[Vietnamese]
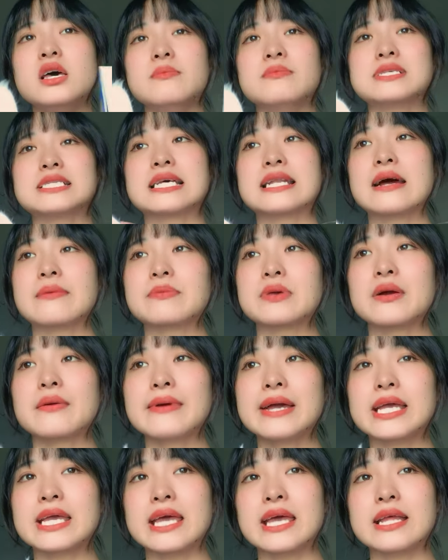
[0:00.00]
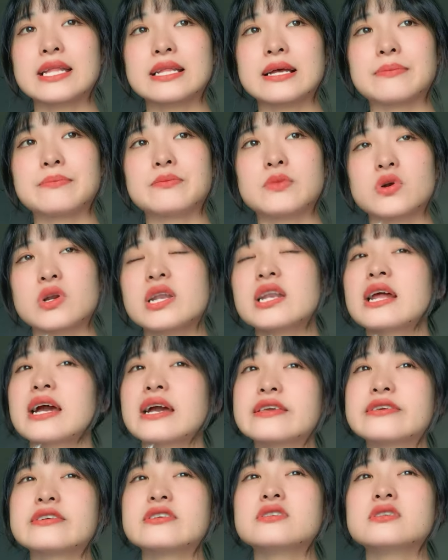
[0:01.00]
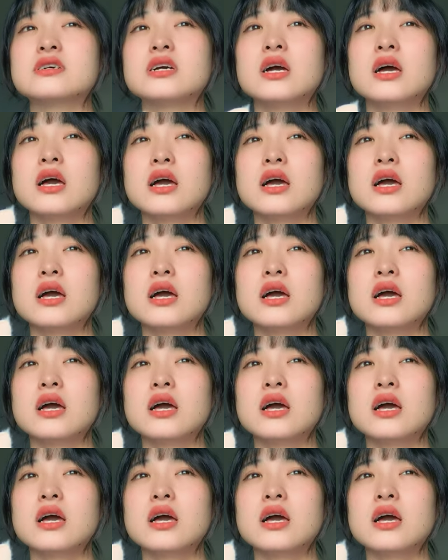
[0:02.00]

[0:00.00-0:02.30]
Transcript: mình sẽ đọc cho các bạn nghe tầm một đến hai chương